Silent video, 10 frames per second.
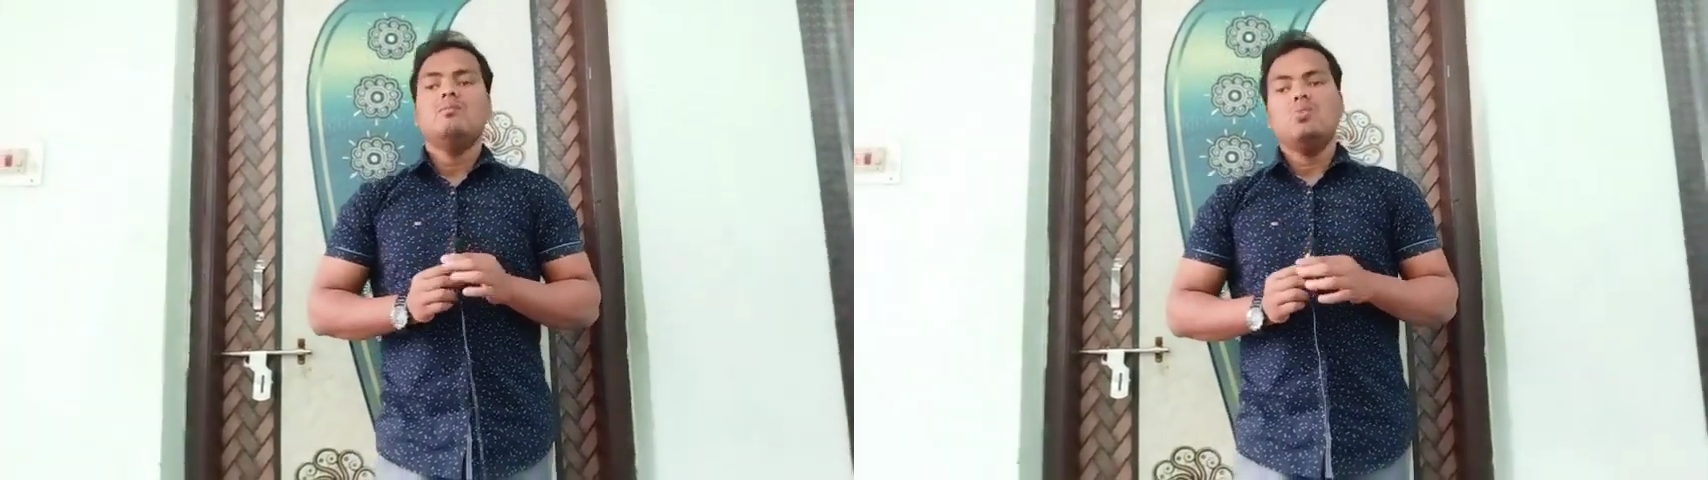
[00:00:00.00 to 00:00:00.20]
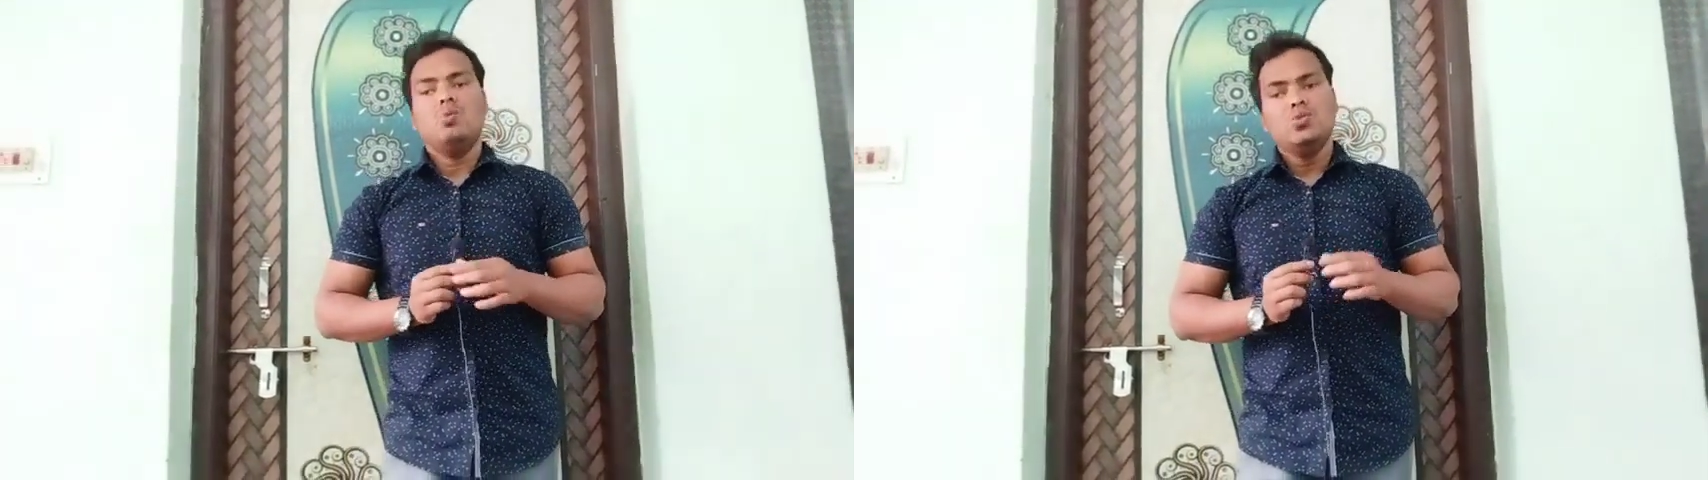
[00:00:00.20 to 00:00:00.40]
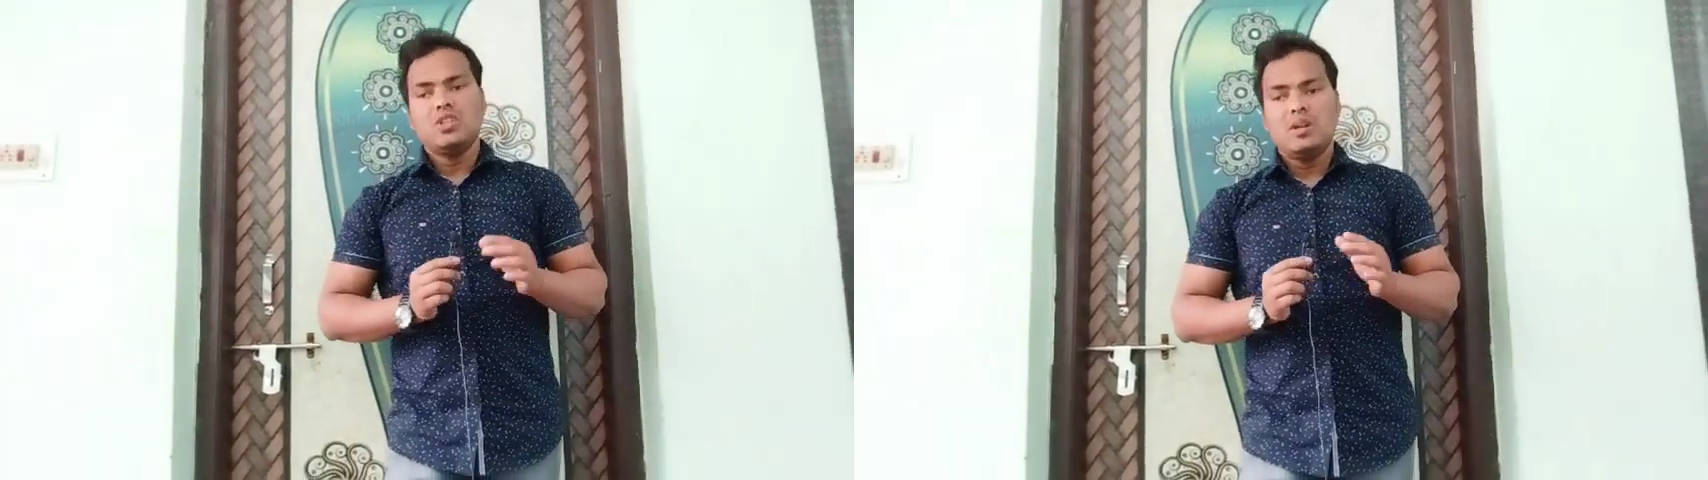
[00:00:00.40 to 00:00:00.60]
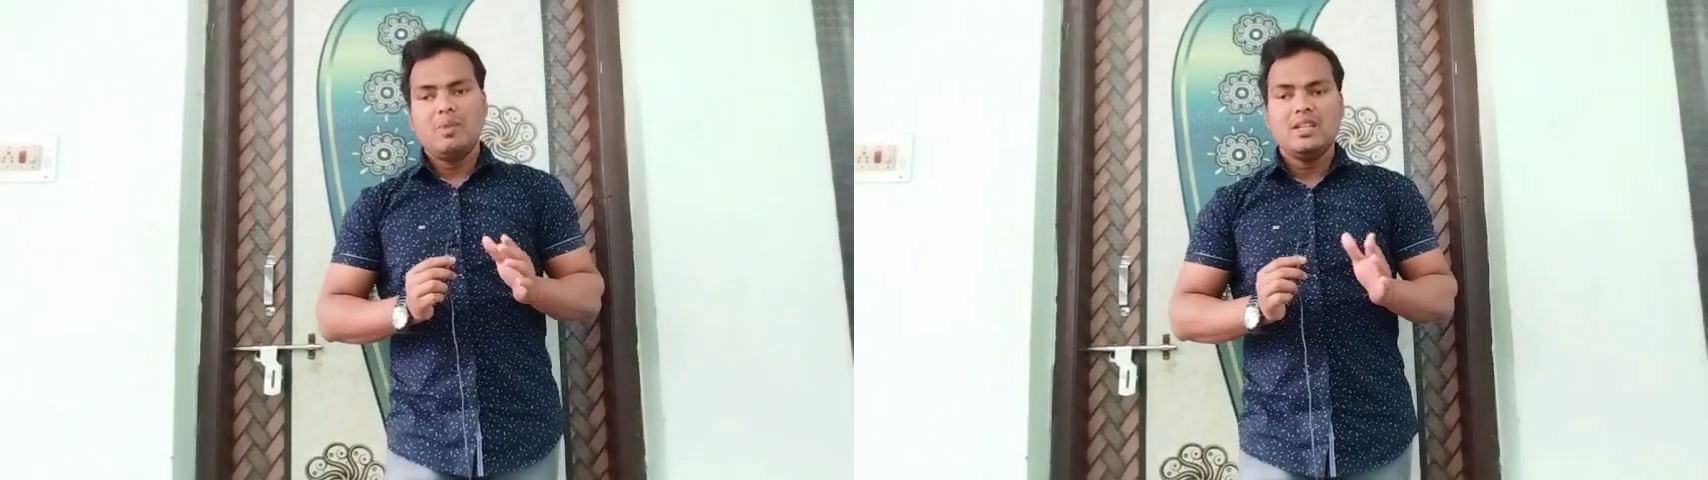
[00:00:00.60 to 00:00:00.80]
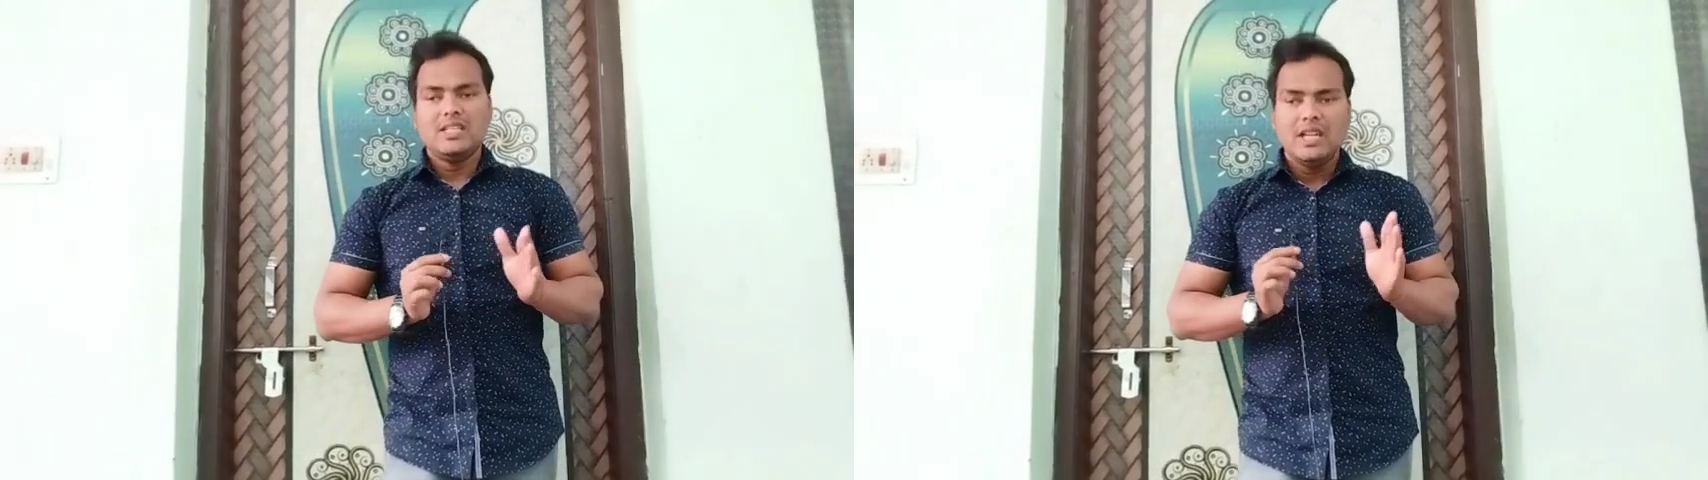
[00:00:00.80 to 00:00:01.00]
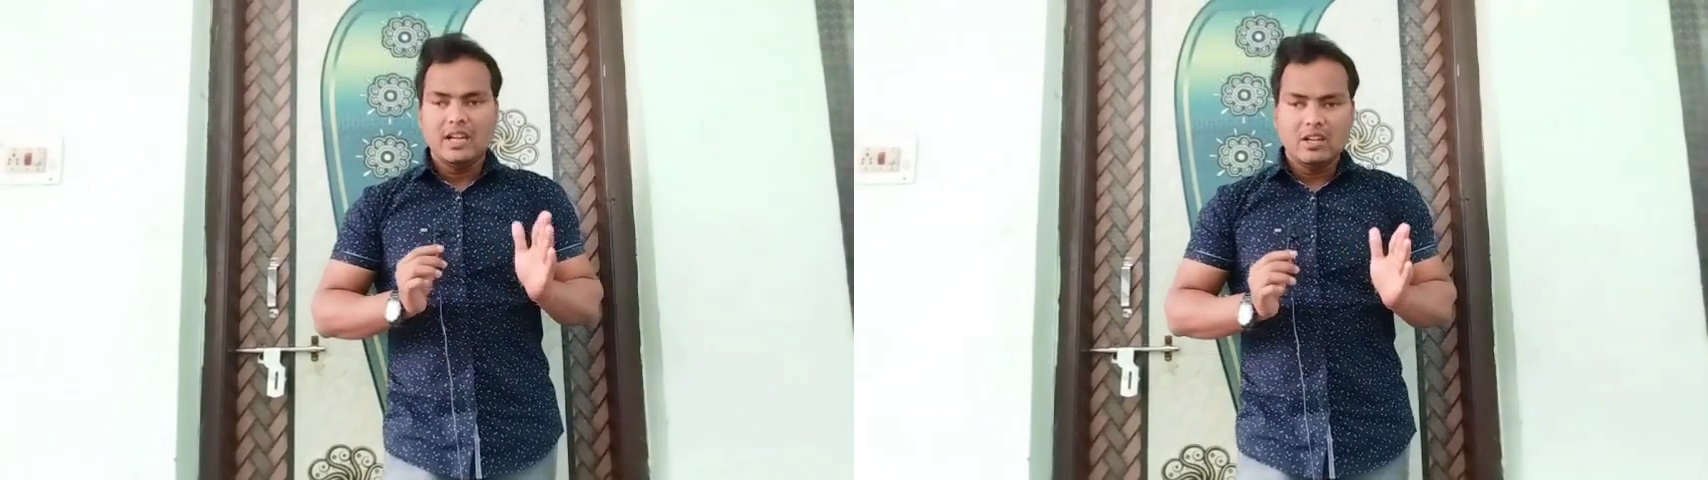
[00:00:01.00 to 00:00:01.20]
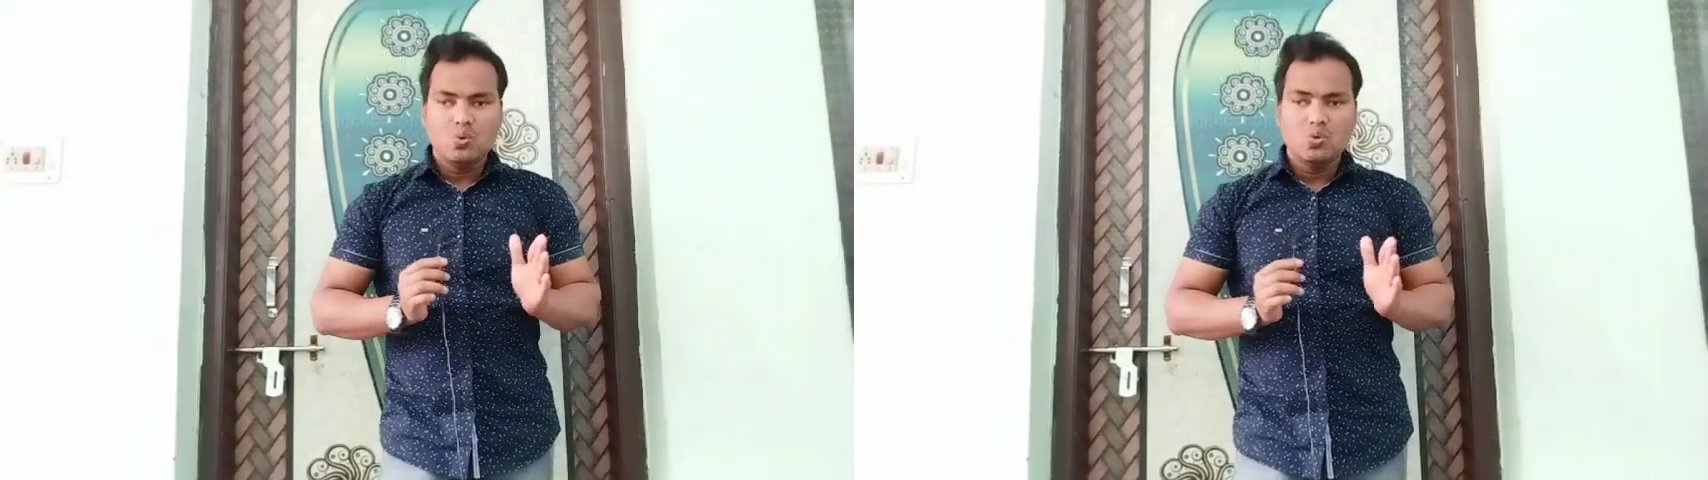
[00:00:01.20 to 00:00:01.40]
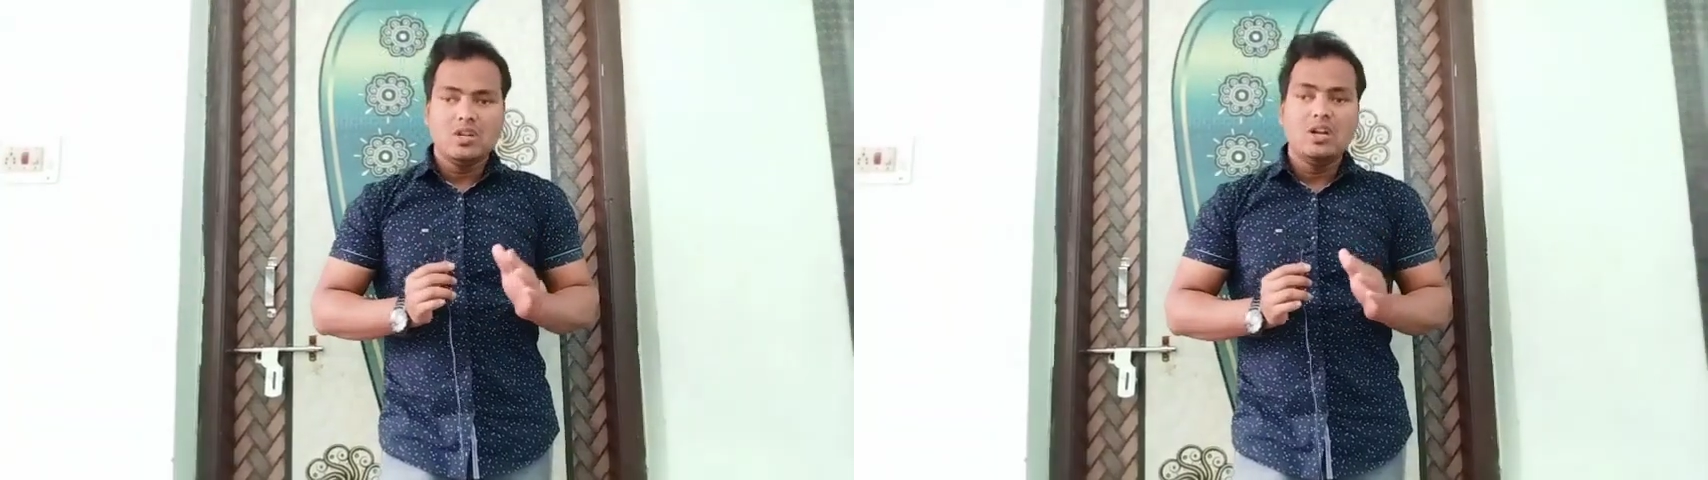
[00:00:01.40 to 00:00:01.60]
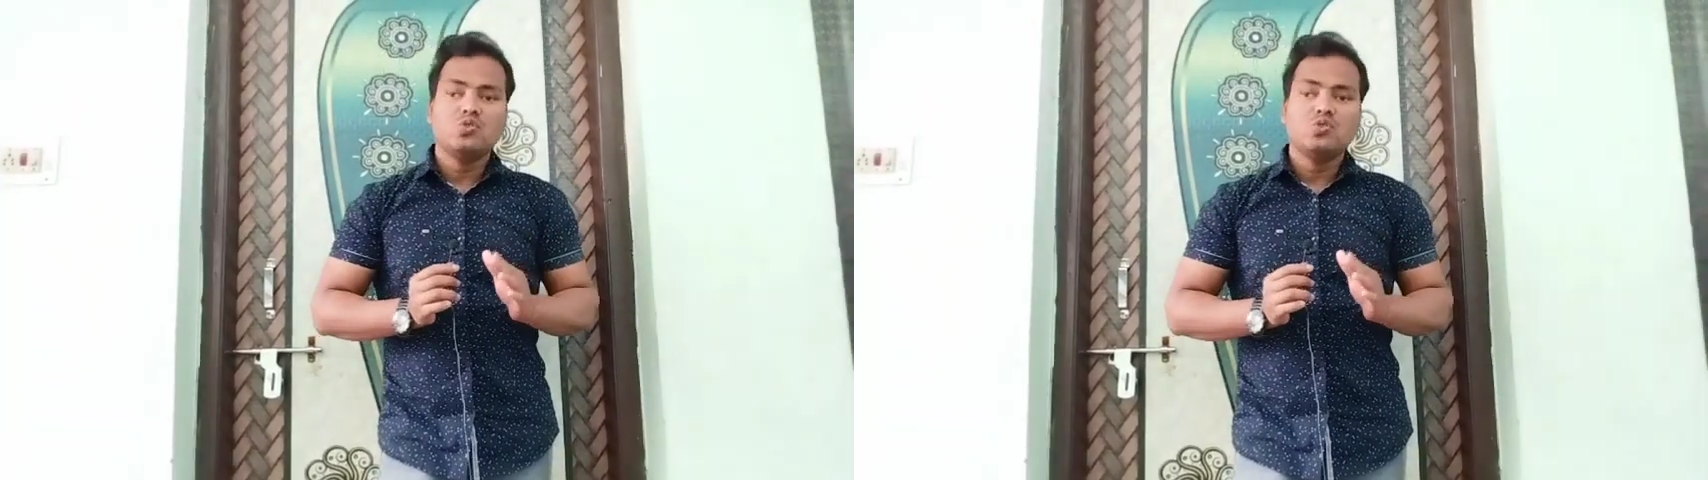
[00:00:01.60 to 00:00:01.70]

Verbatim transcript: बहुत सारा पिला सिलेक्टेड क्वेश्चन एंड